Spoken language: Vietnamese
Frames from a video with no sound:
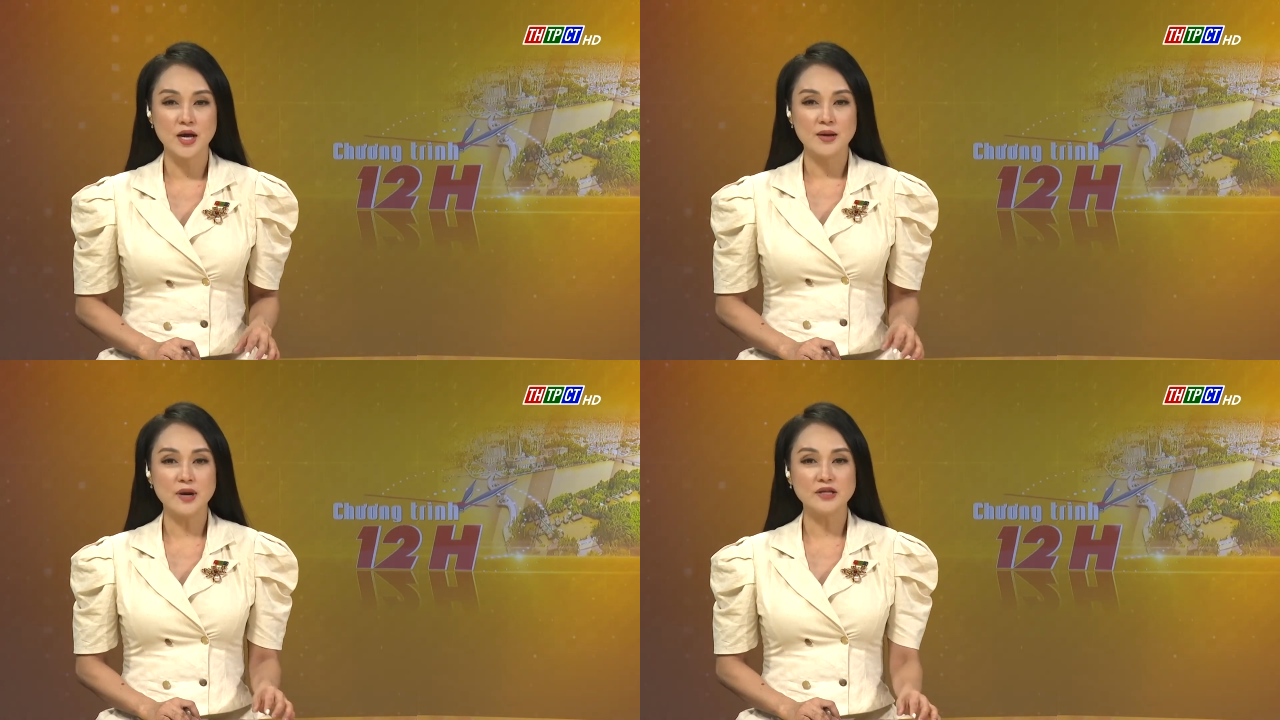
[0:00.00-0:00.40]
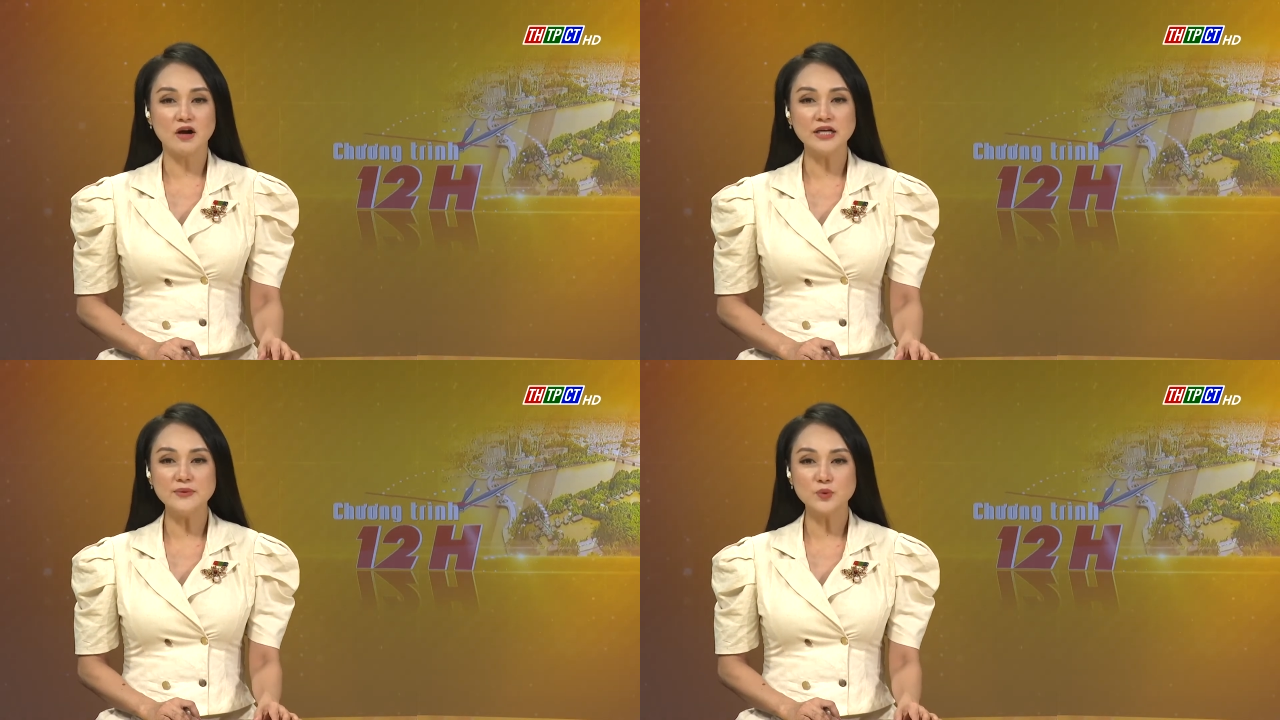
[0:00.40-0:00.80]
Bà
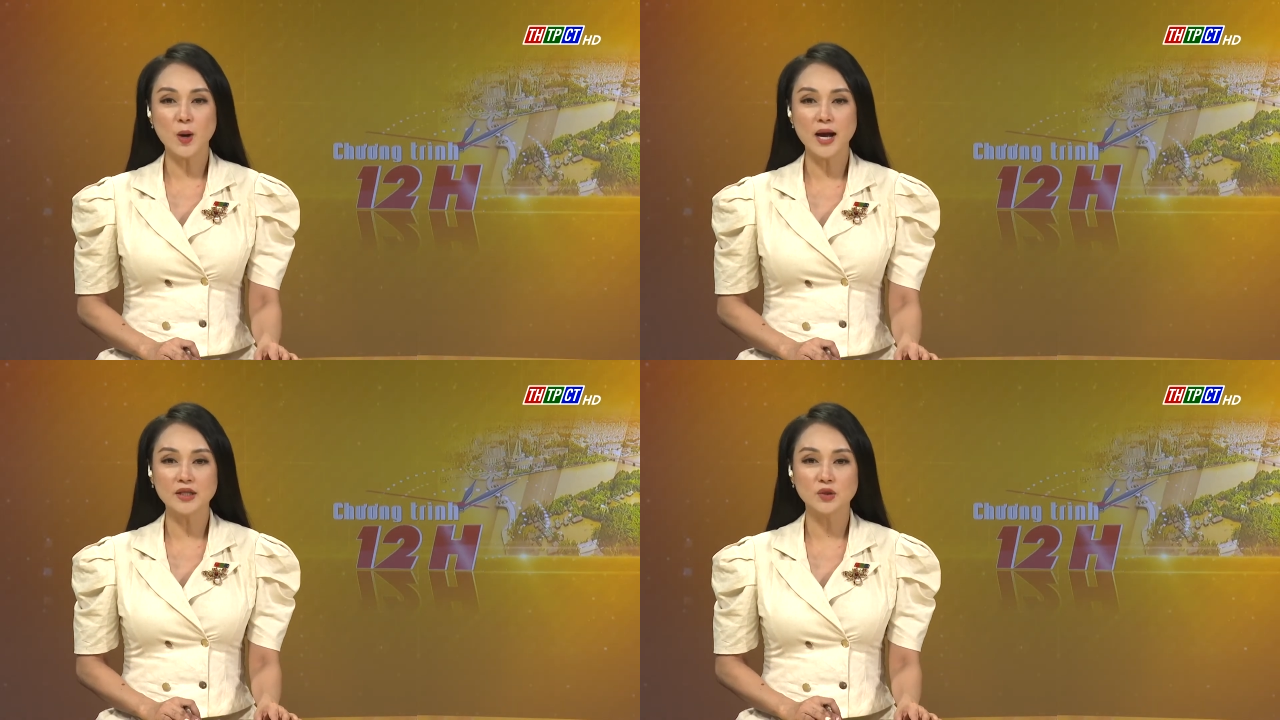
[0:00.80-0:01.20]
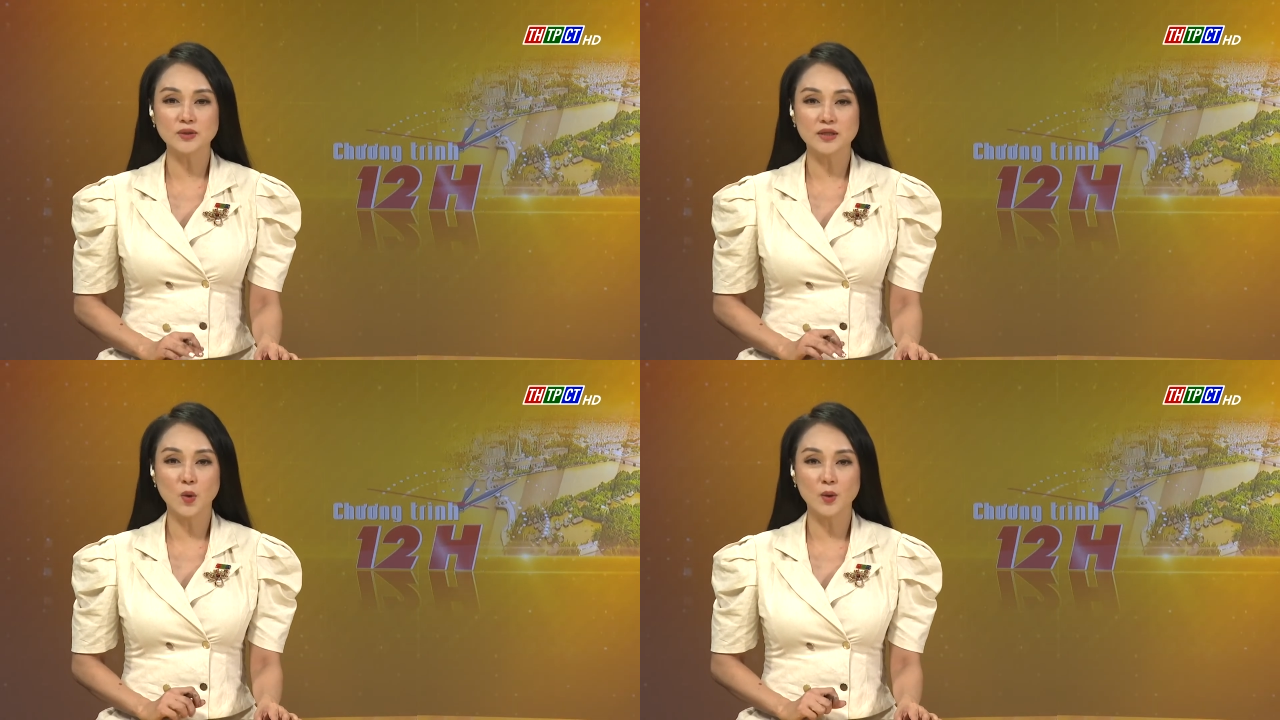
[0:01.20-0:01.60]
Võ Kim Thoa, Chủ
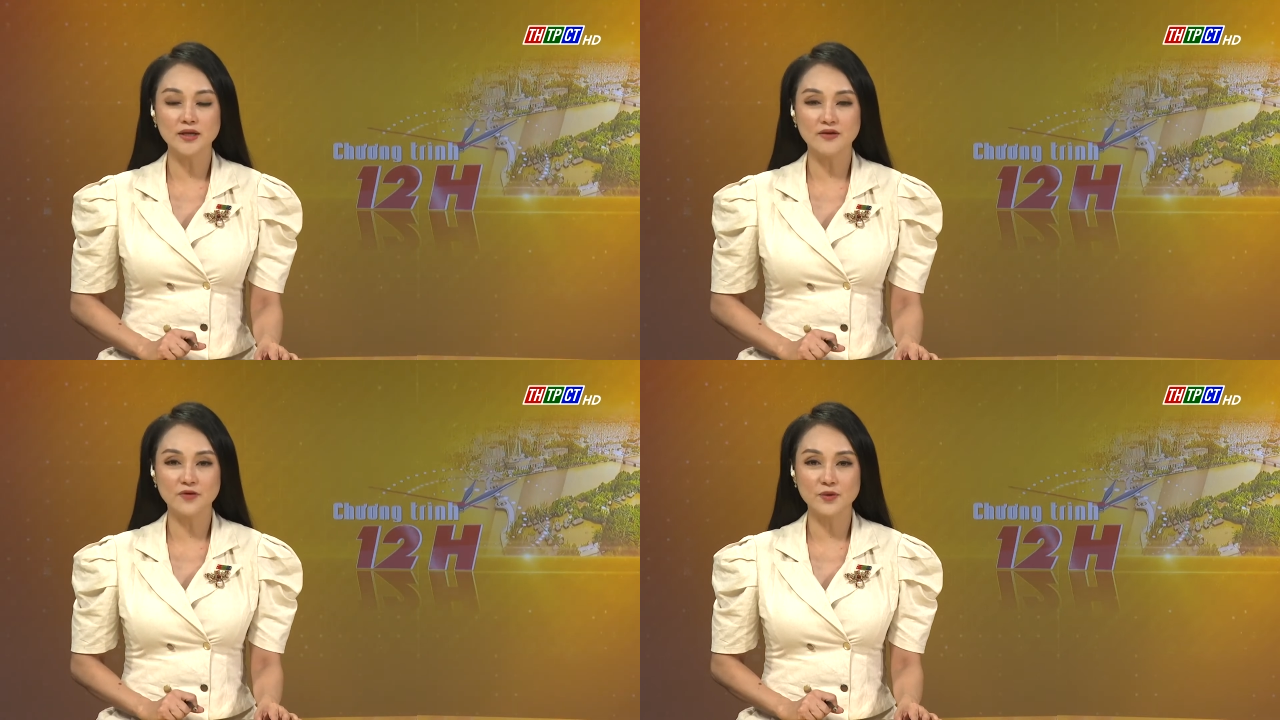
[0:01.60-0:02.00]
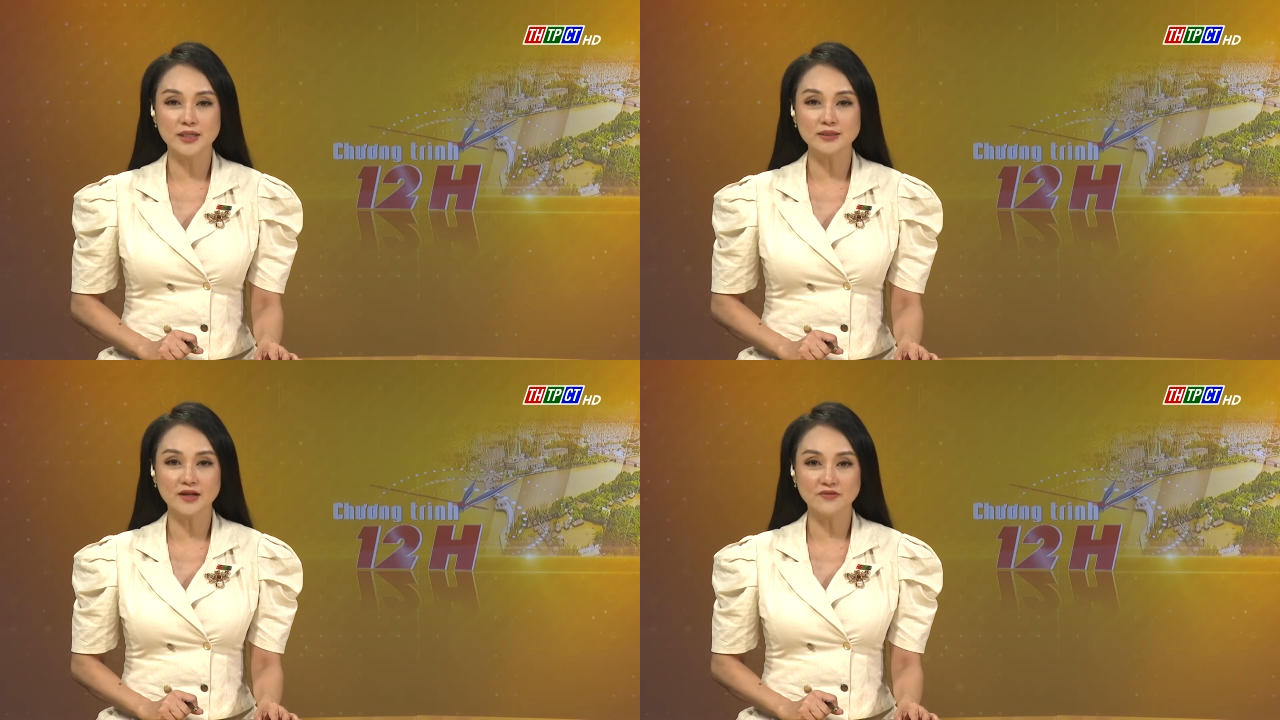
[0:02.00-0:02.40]
tịch Hội Liên hiệp Phụ
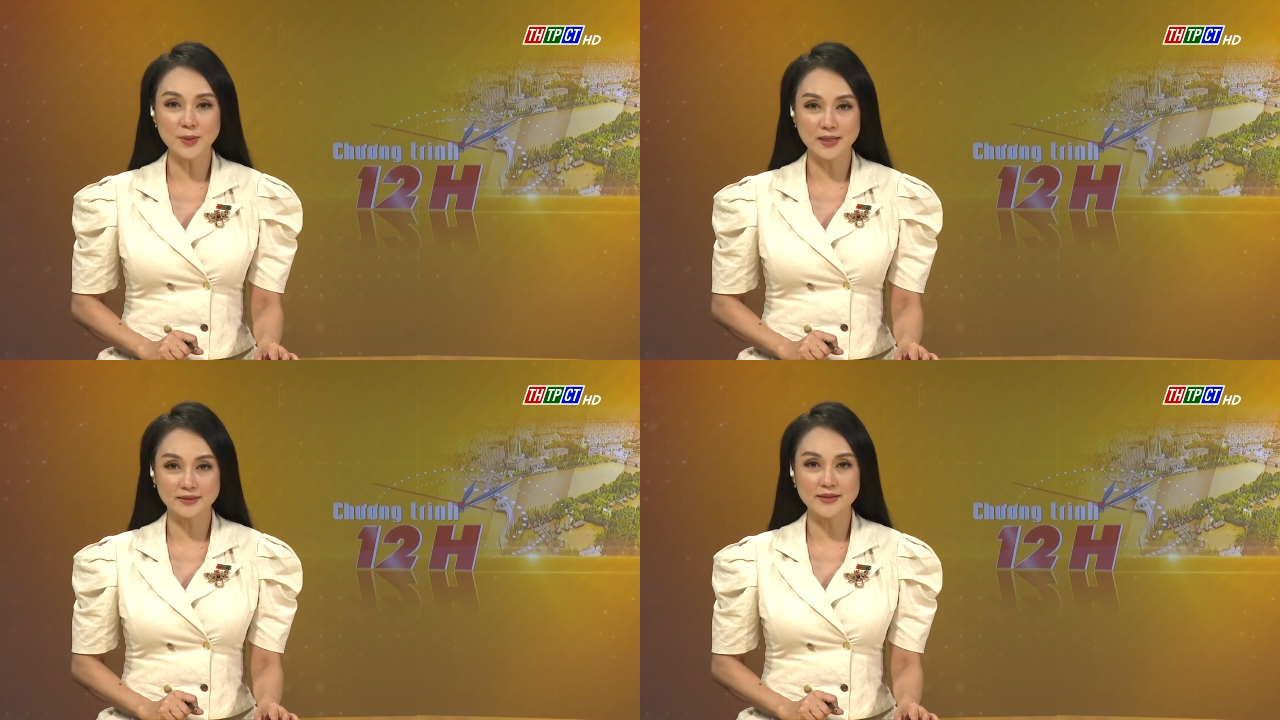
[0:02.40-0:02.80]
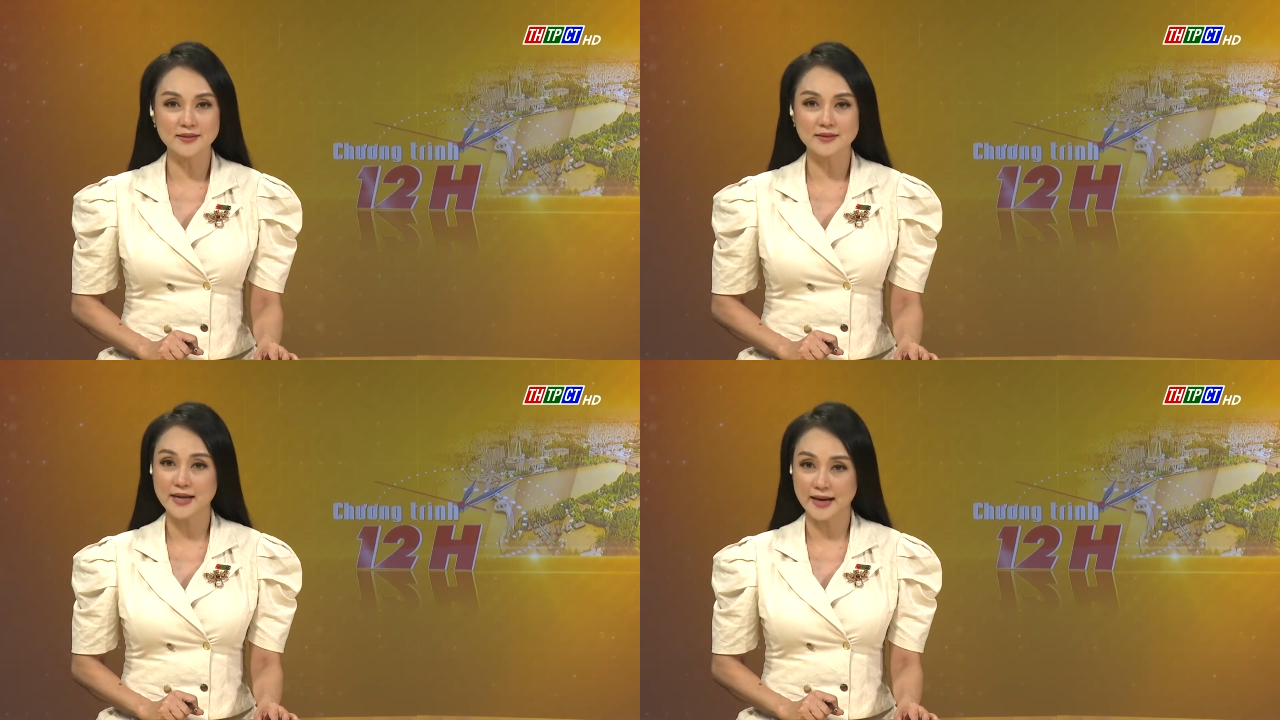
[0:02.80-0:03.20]
nữ thành phố Cần
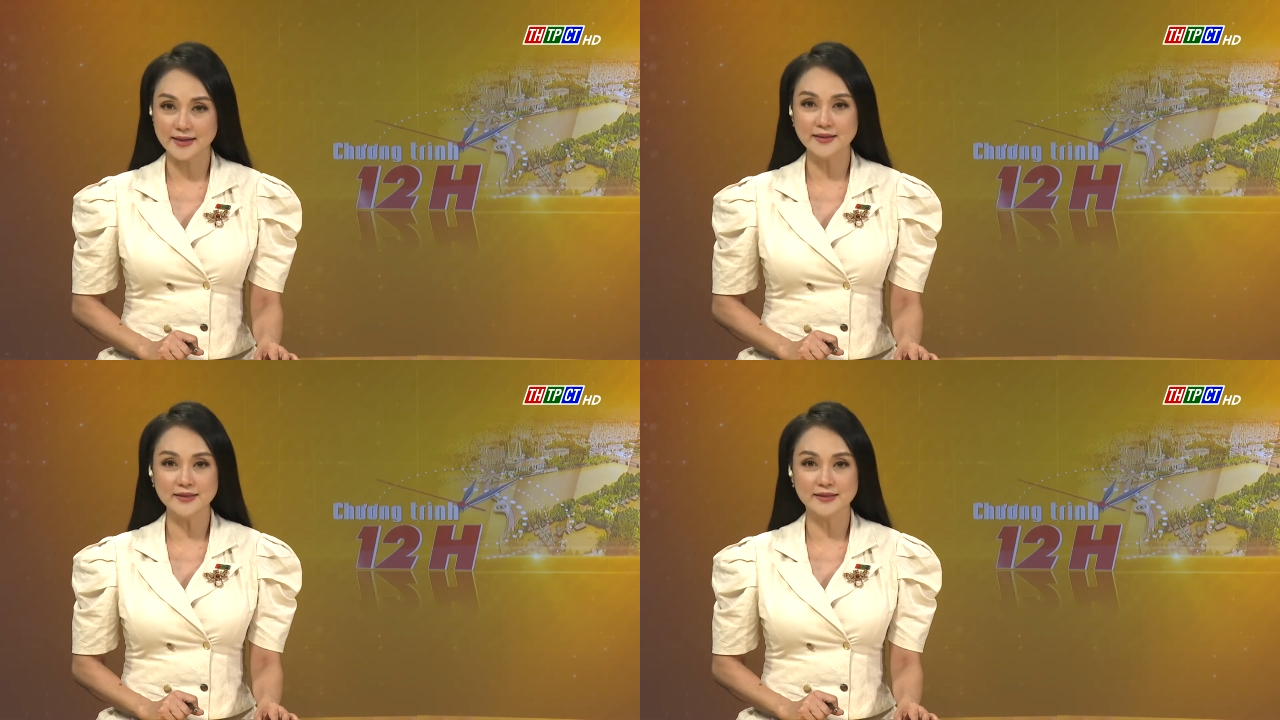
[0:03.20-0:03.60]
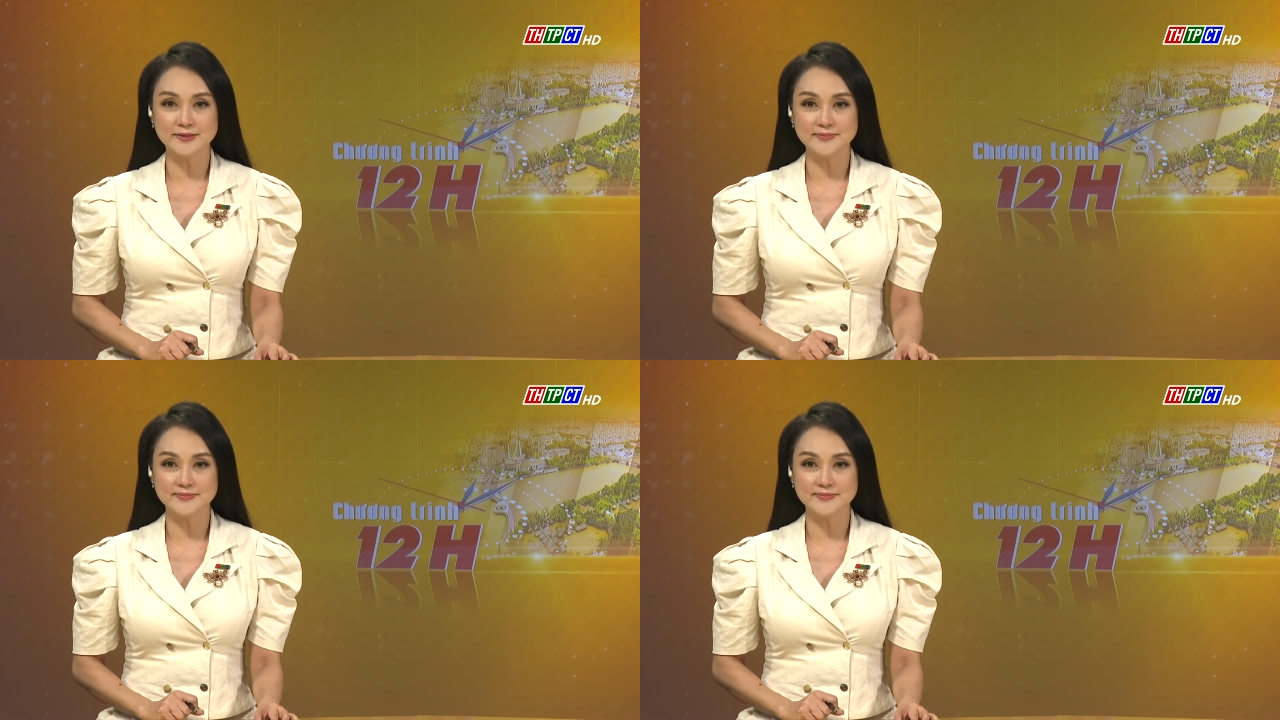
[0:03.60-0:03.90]
Thơ đã đến dự.